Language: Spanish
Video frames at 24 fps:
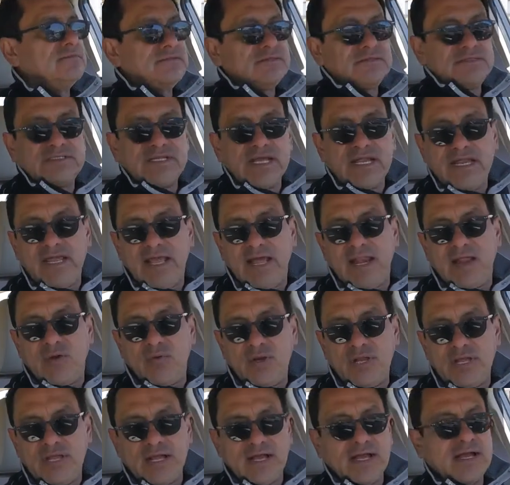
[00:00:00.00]
Sería la
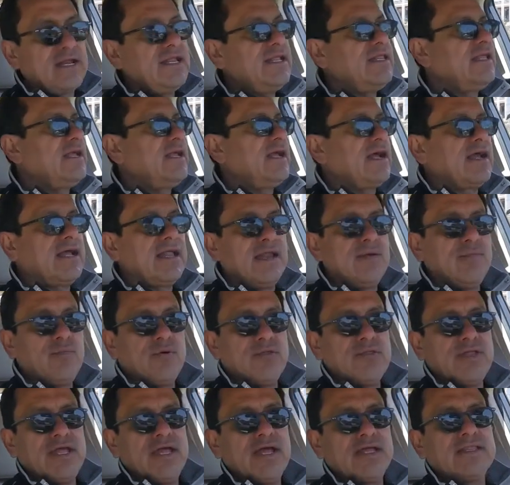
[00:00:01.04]
única crítica que le
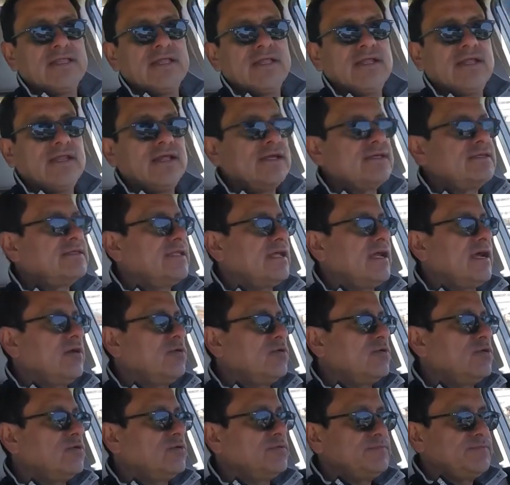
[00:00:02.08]
podía tener a este
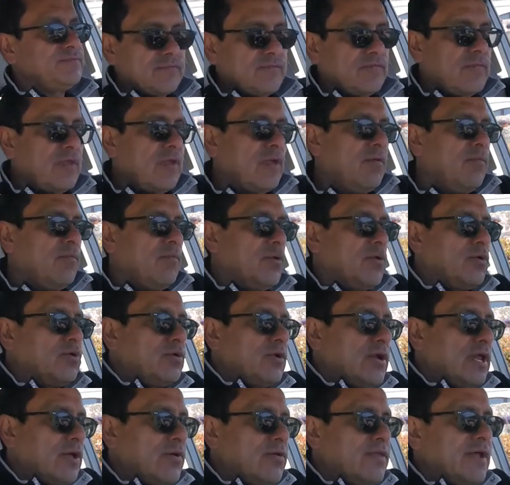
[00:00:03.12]
auto. Por otro
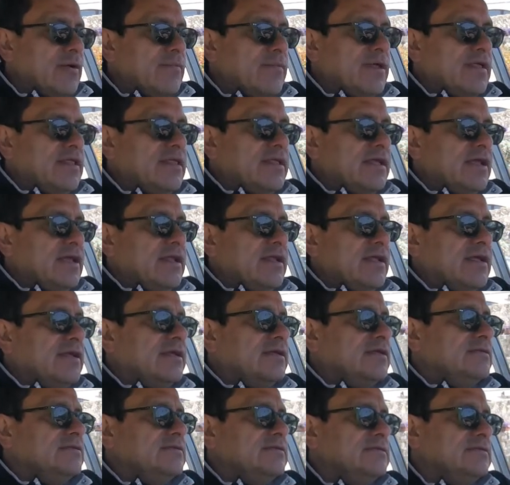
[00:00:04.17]
lado, también
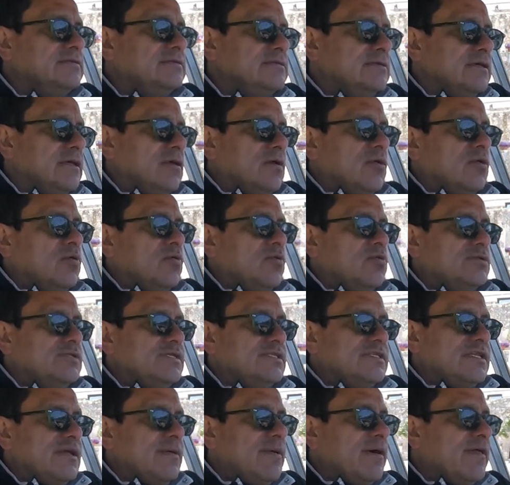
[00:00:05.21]
tiene un
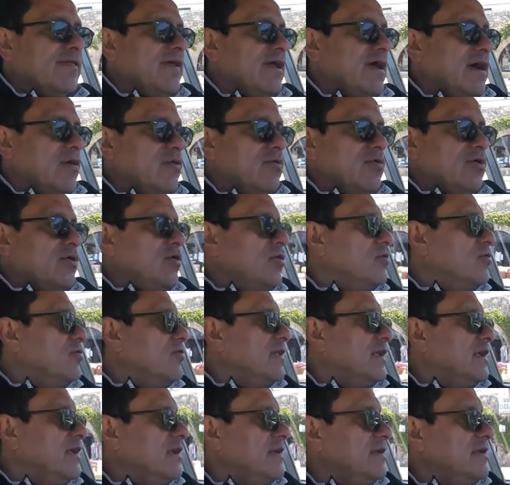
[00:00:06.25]
sistema de audio
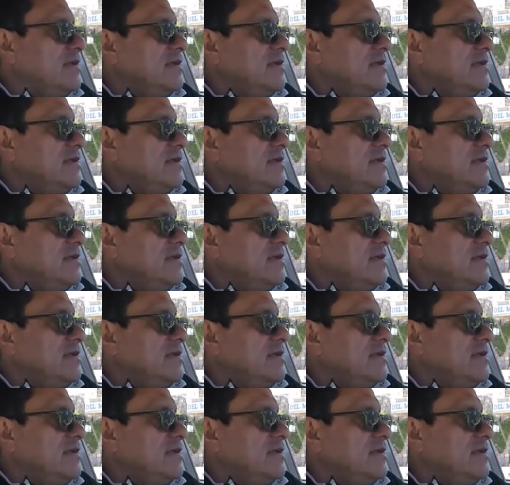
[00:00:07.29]
de